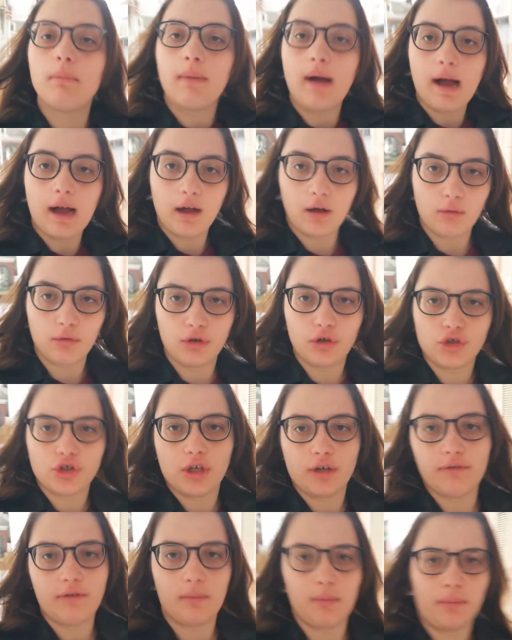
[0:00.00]
ma a quello ci
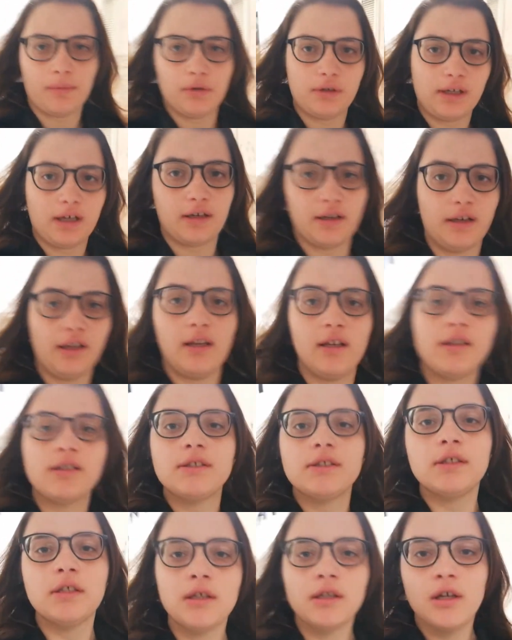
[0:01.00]
arriviamo più tardi,
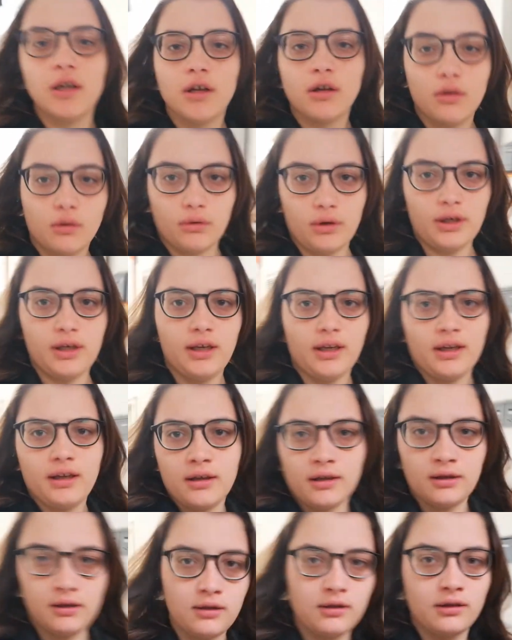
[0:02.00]
quindi
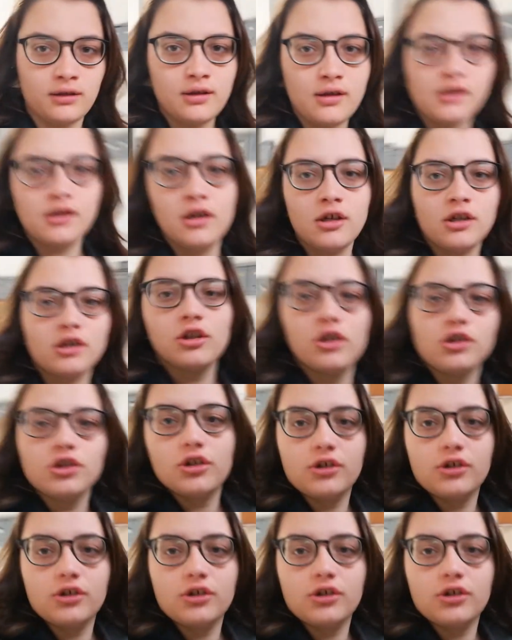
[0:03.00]
ci